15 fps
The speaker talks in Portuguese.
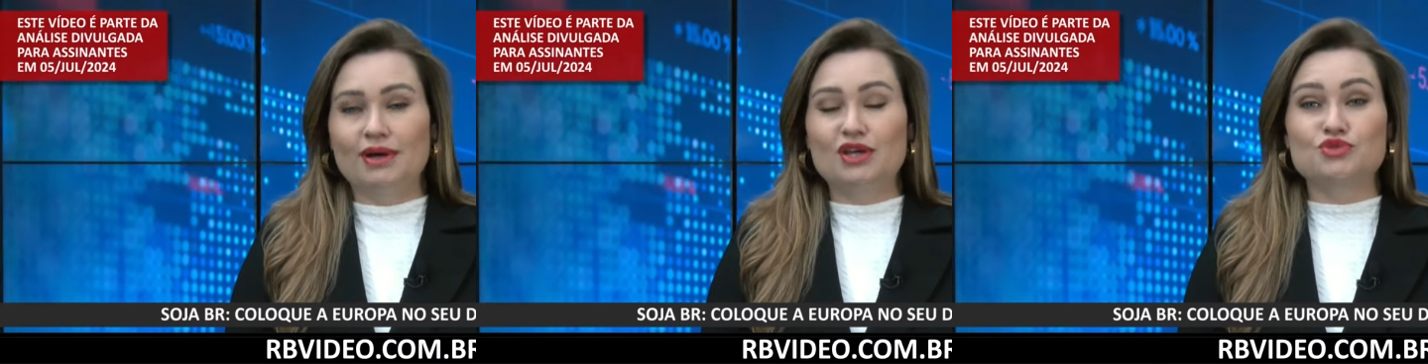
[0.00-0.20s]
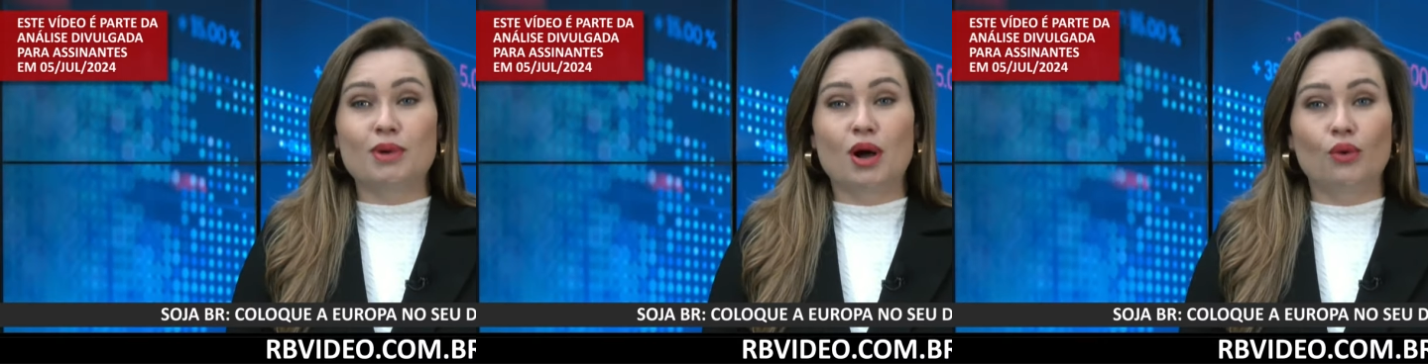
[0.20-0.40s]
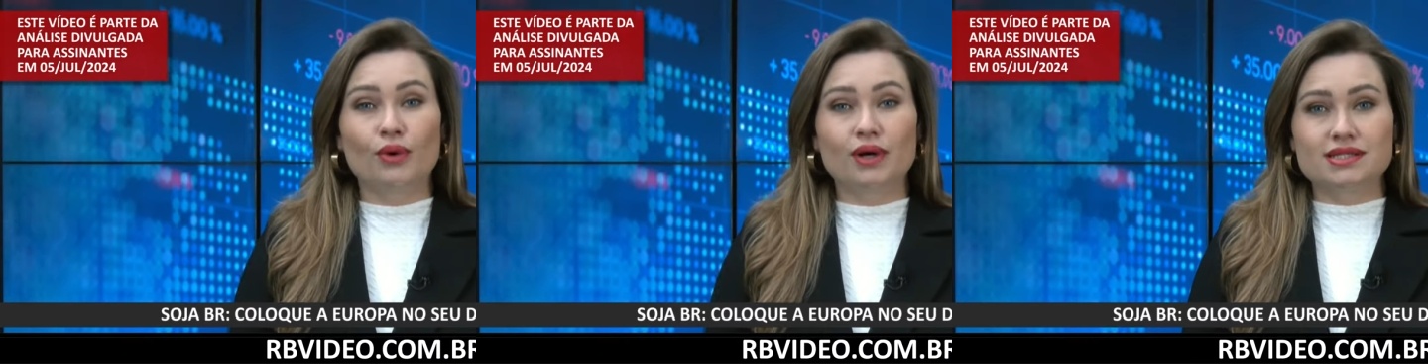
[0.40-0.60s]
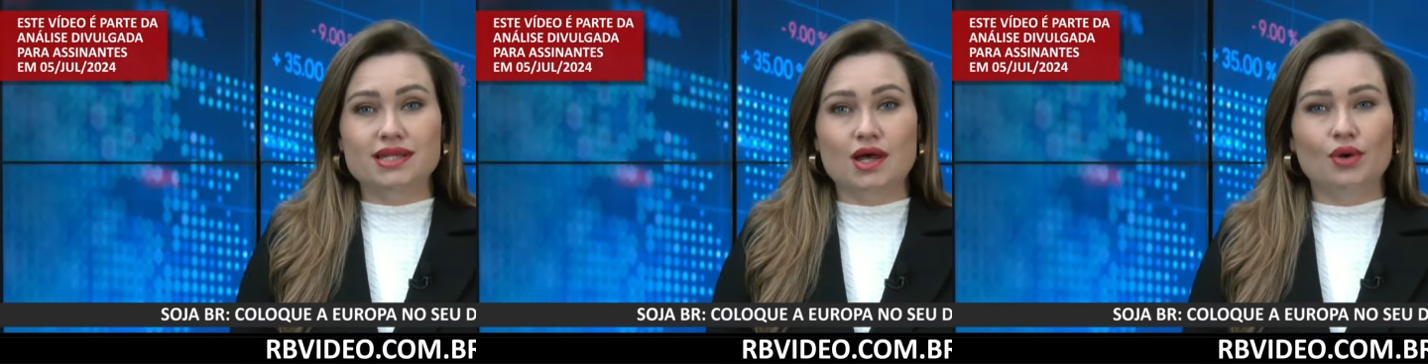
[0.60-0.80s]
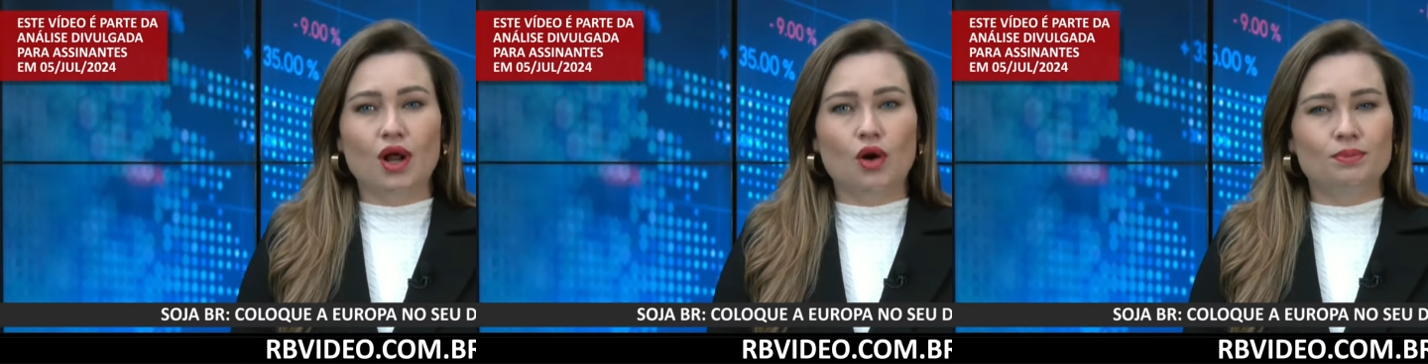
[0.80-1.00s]
Mas de uma
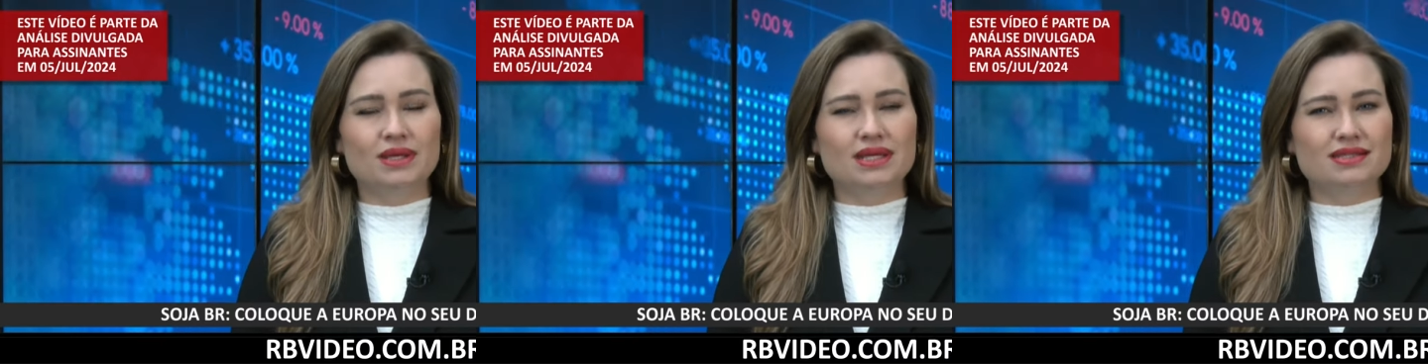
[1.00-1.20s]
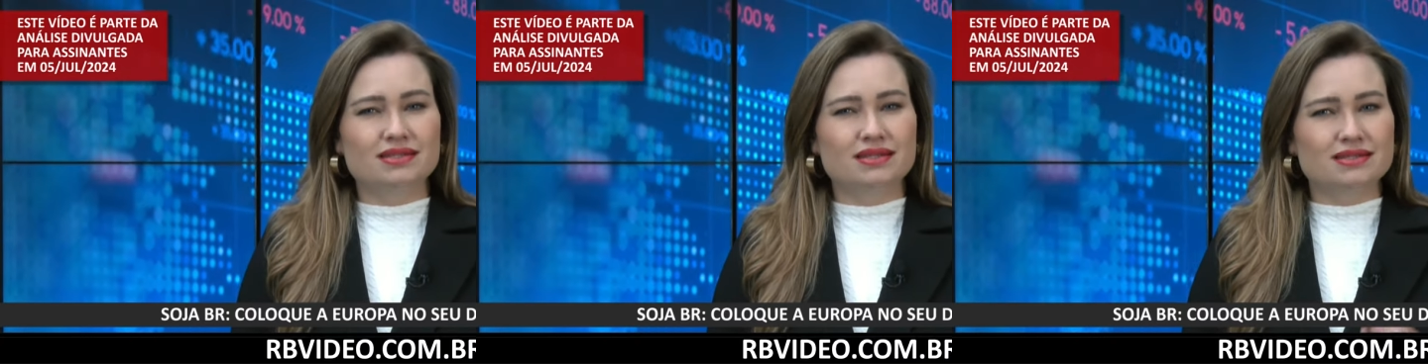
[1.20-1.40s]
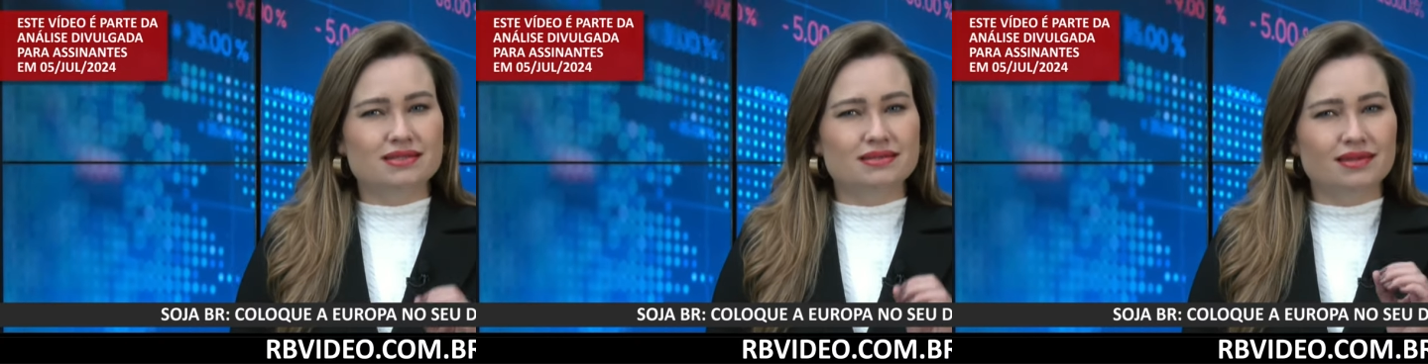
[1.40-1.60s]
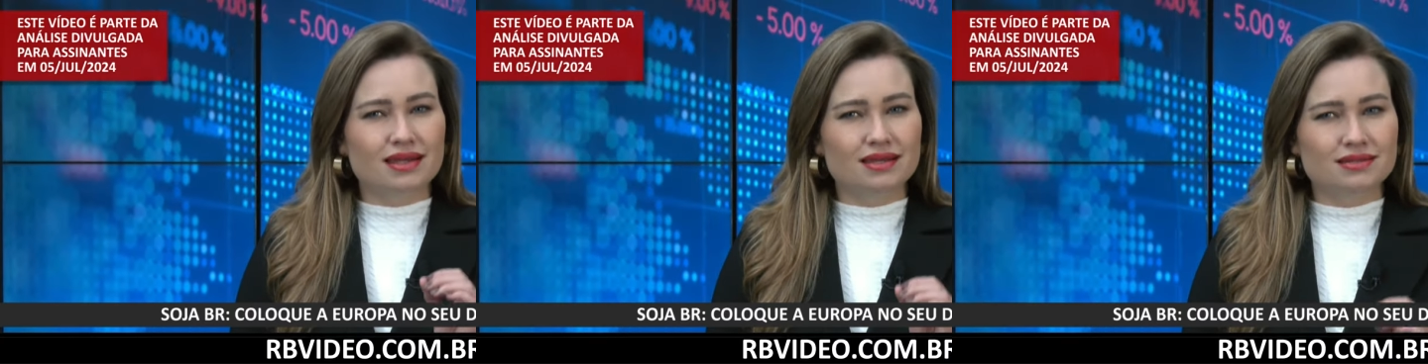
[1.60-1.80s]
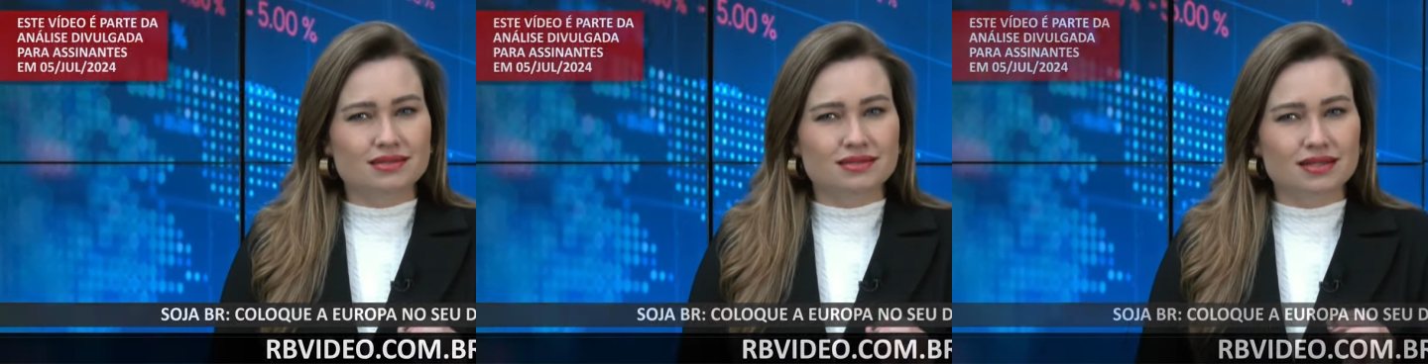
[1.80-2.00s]
coisa, a Rural Business
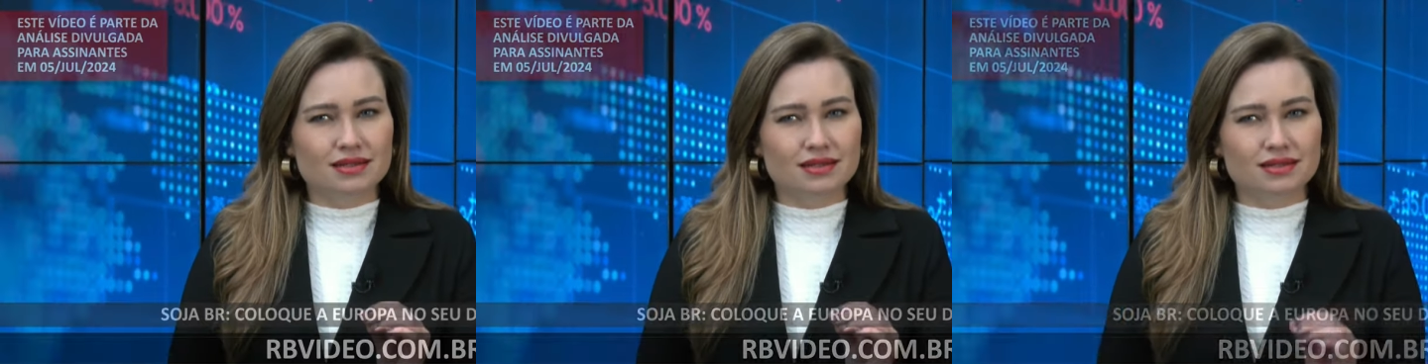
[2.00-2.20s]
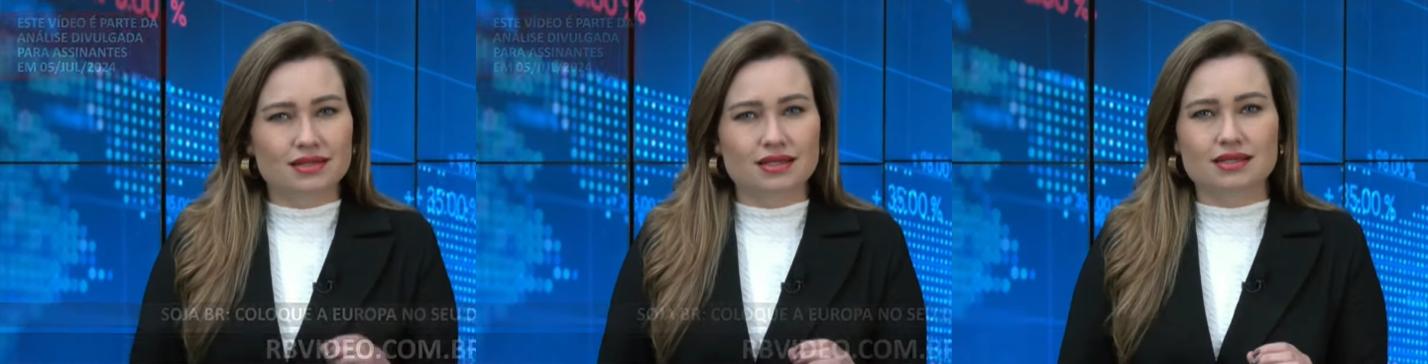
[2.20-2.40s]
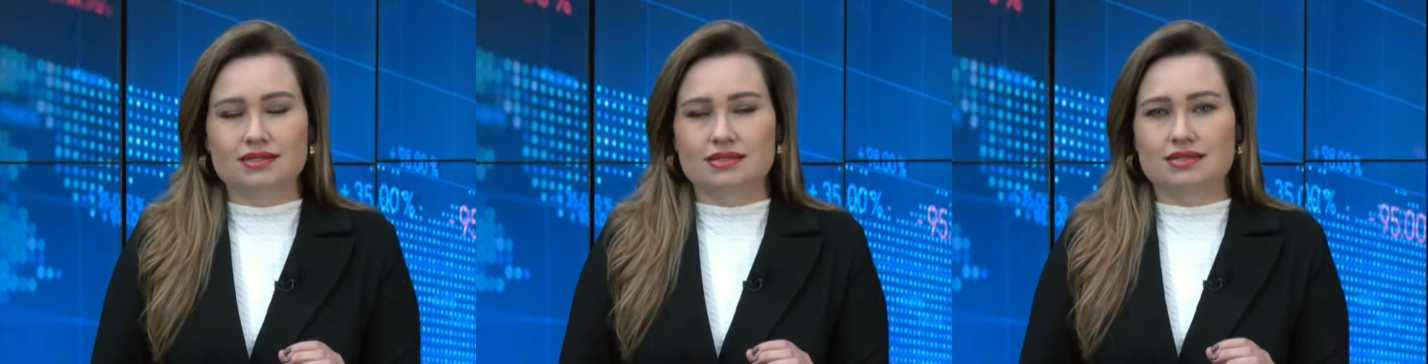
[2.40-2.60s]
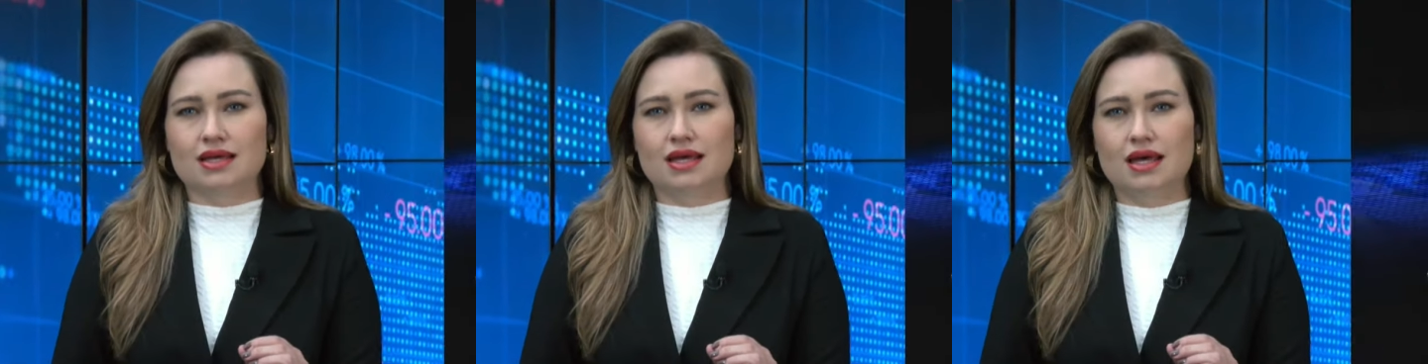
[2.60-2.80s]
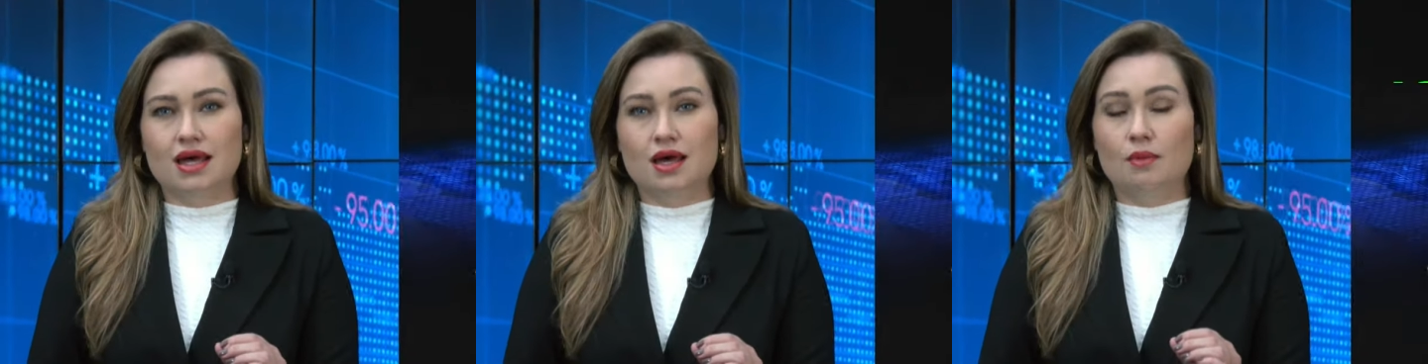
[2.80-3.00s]
tem
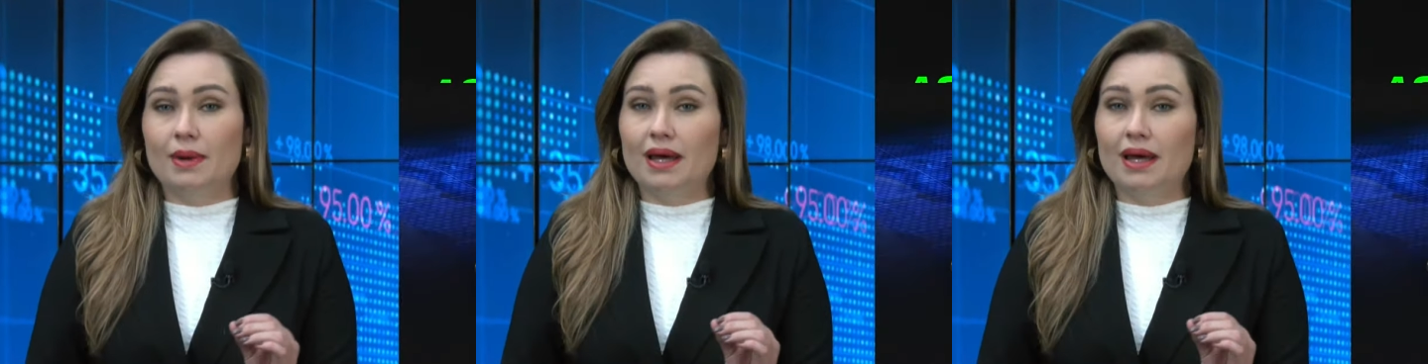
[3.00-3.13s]
certeza.